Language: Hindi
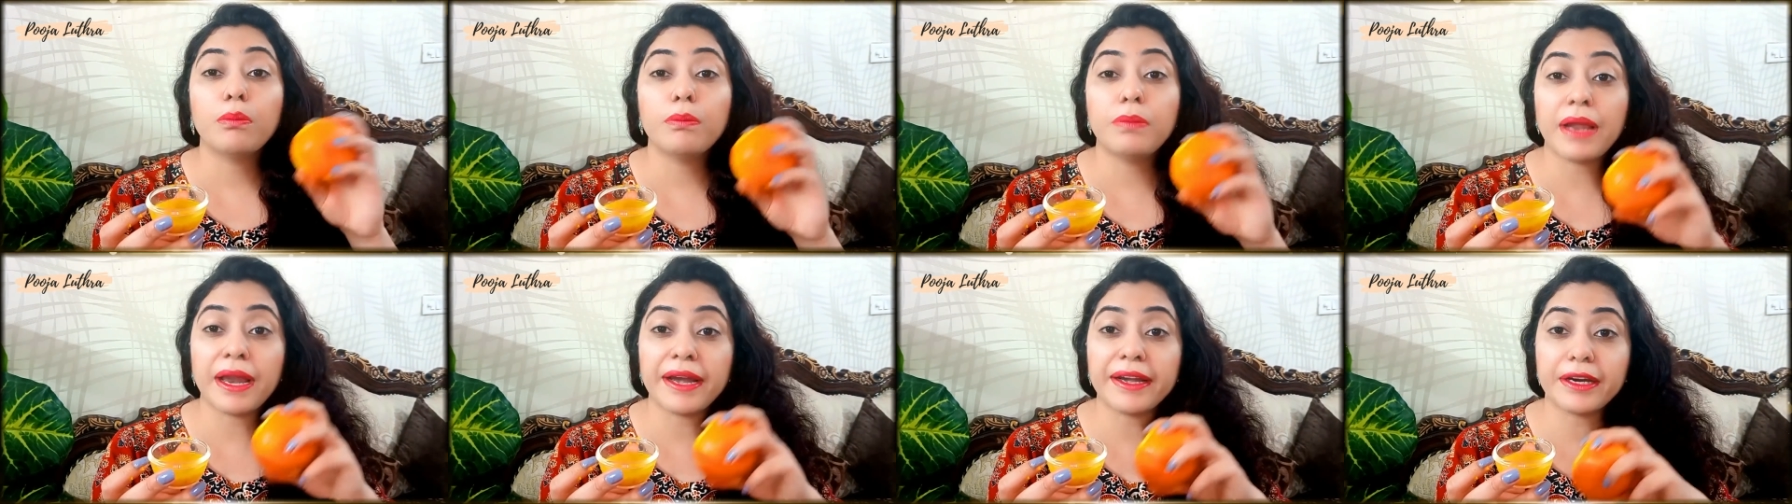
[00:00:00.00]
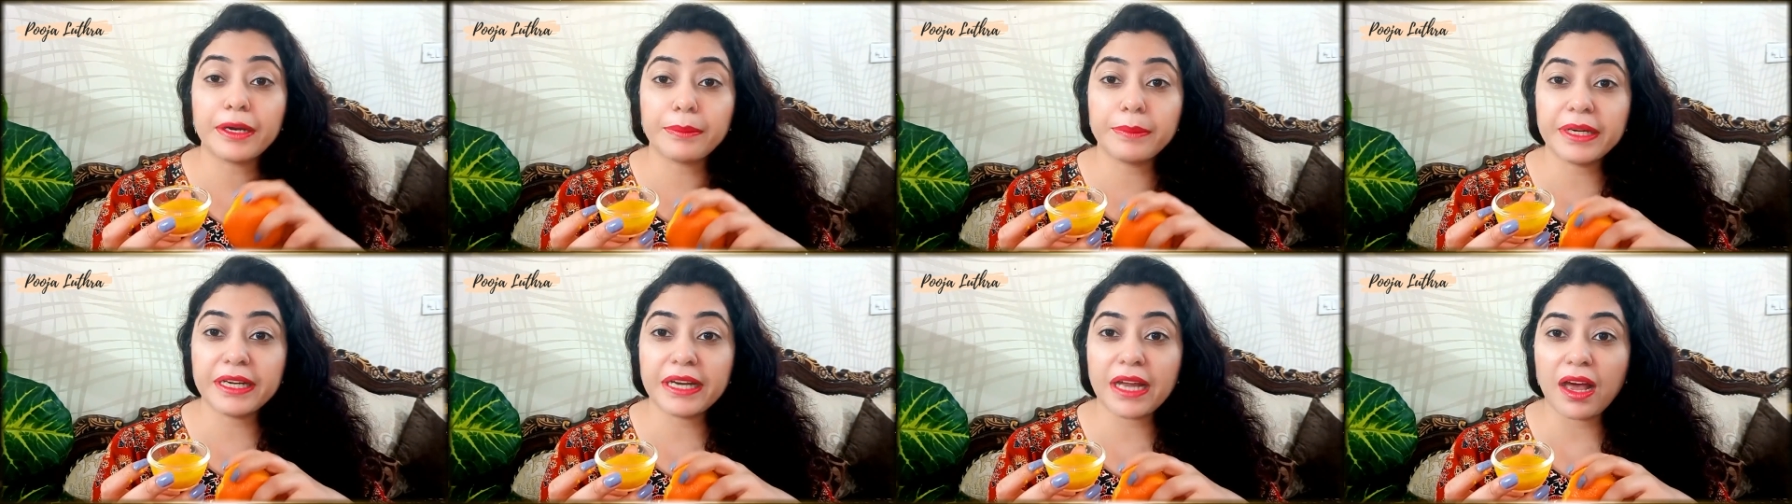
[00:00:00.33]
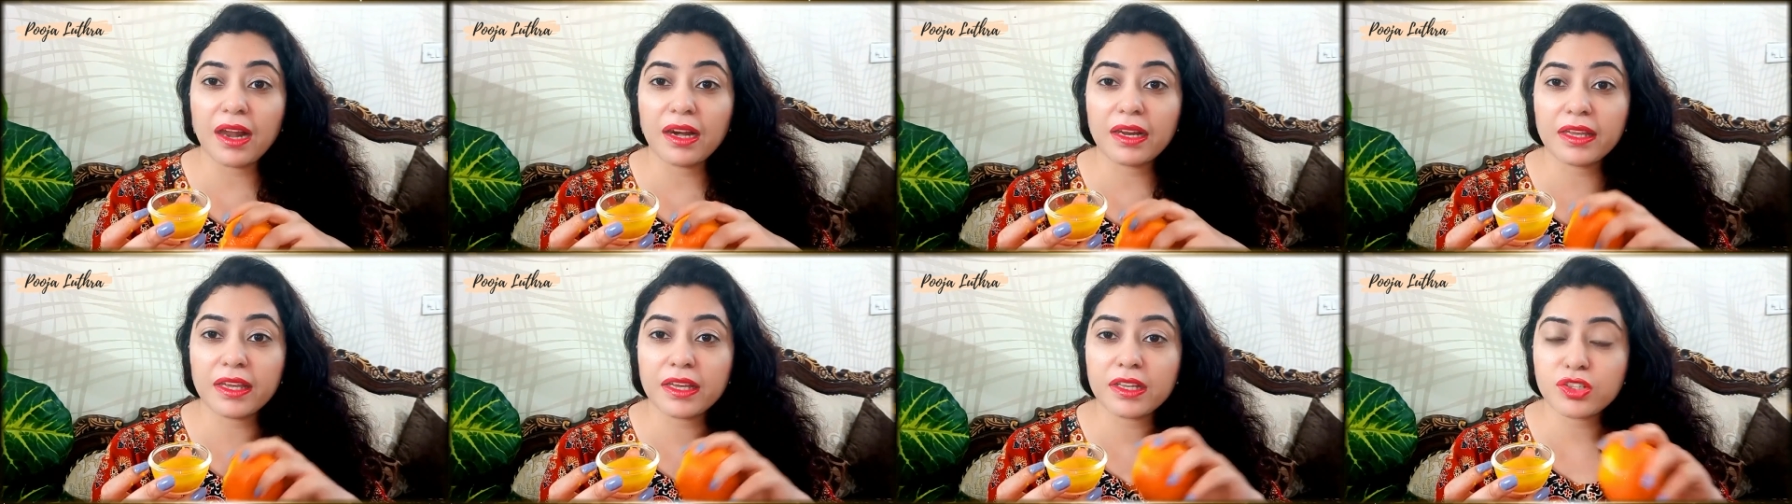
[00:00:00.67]
ब्लेंडर में
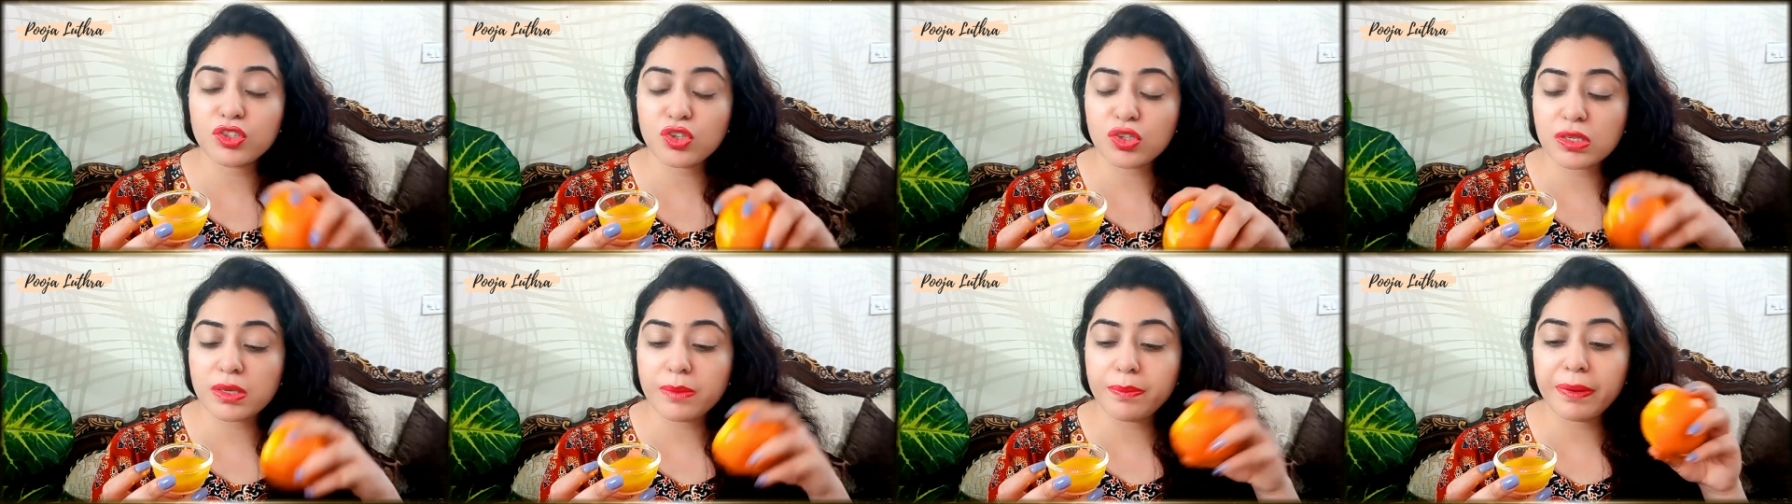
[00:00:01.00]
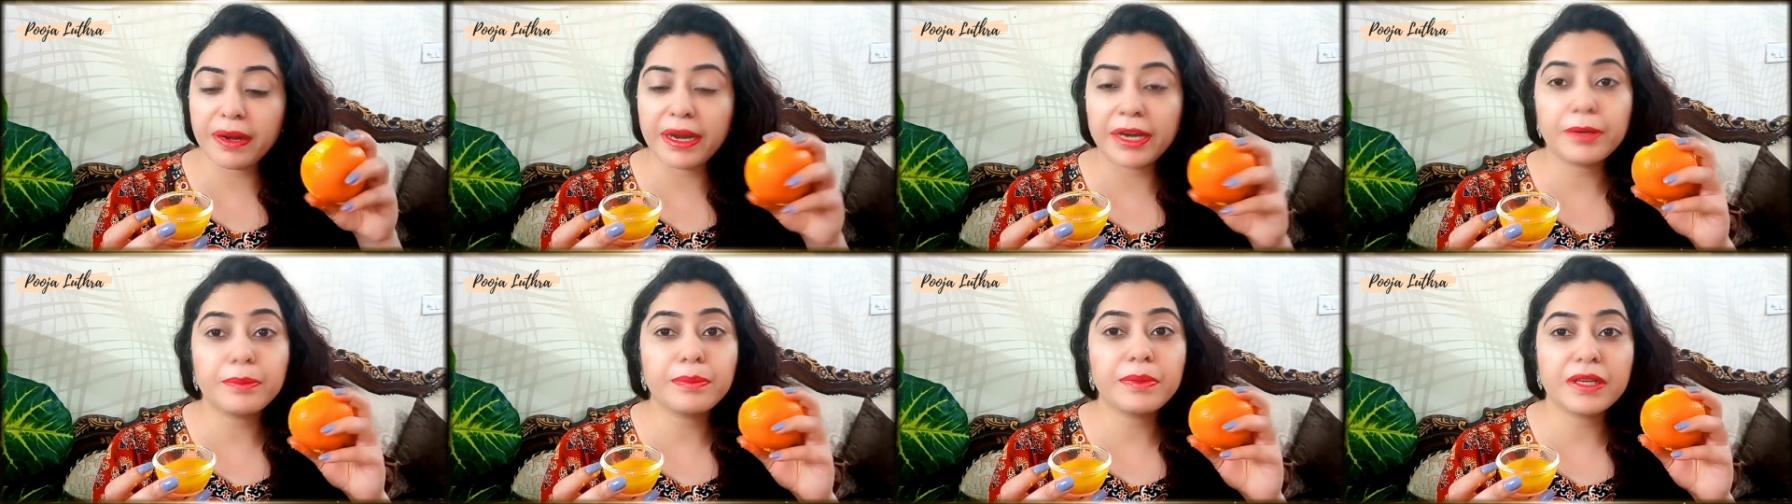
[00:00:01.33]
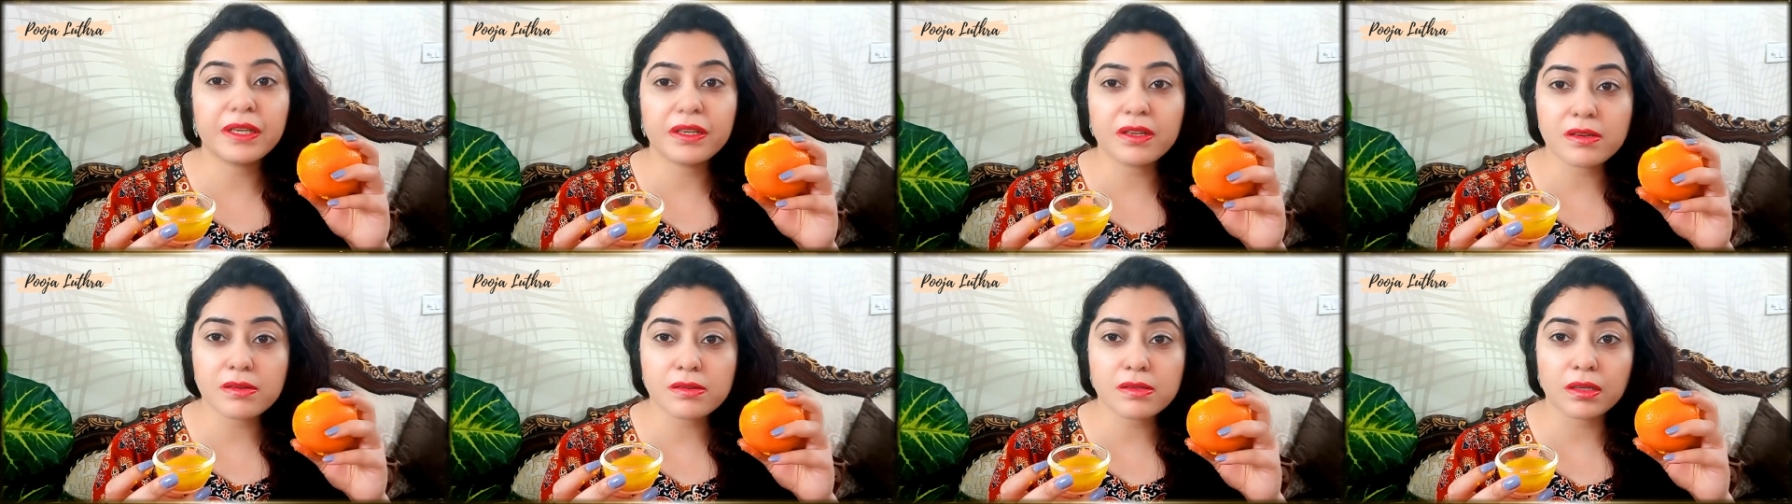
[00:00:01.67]
डाल के अच्छे से ब्लेंड
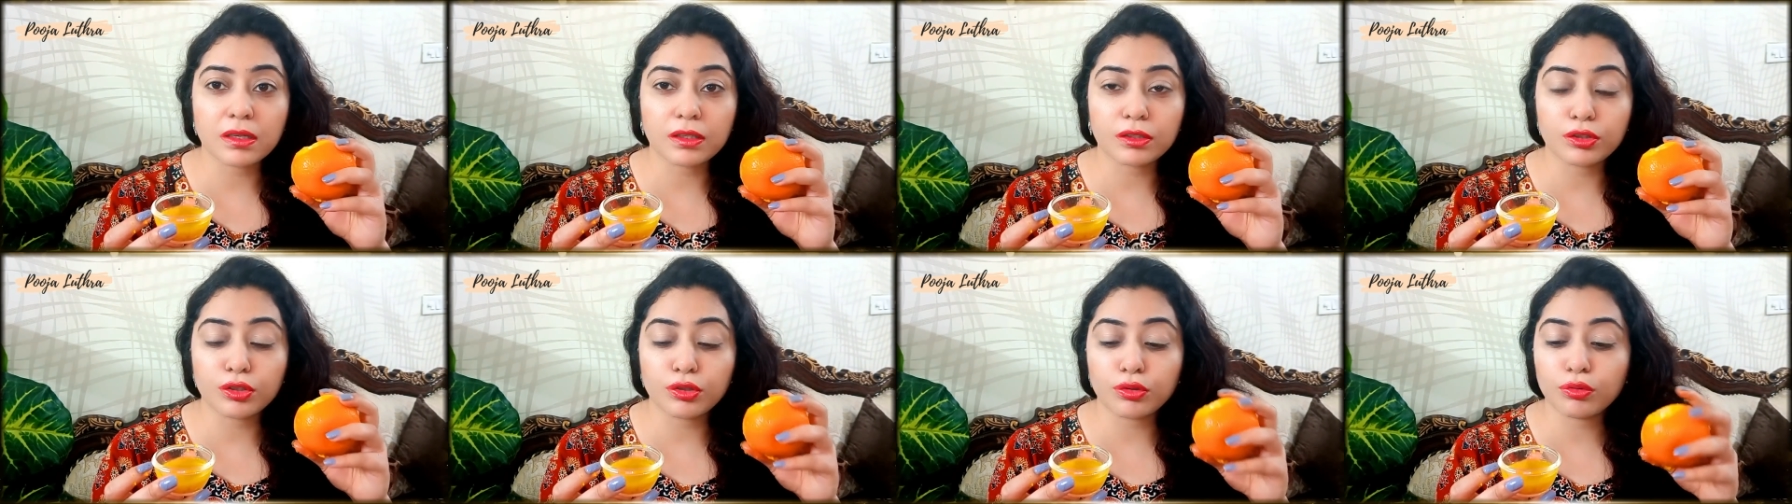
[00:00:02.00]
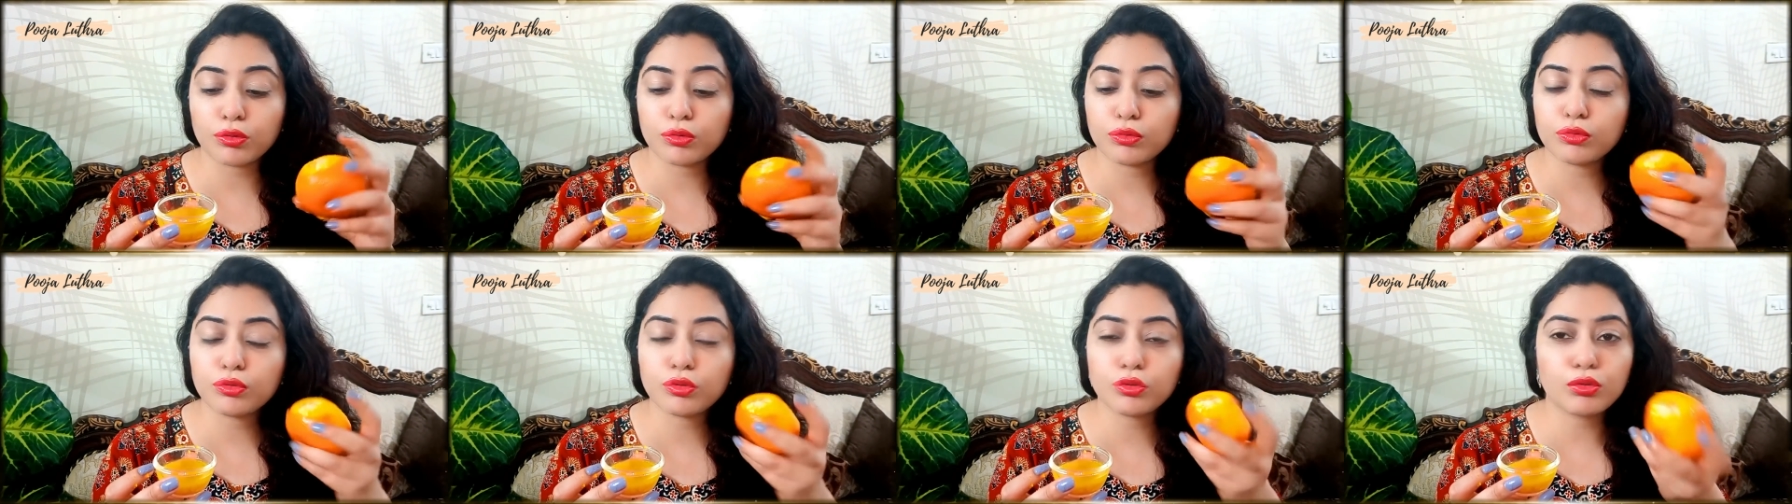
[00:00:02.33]
भी कर सकते हो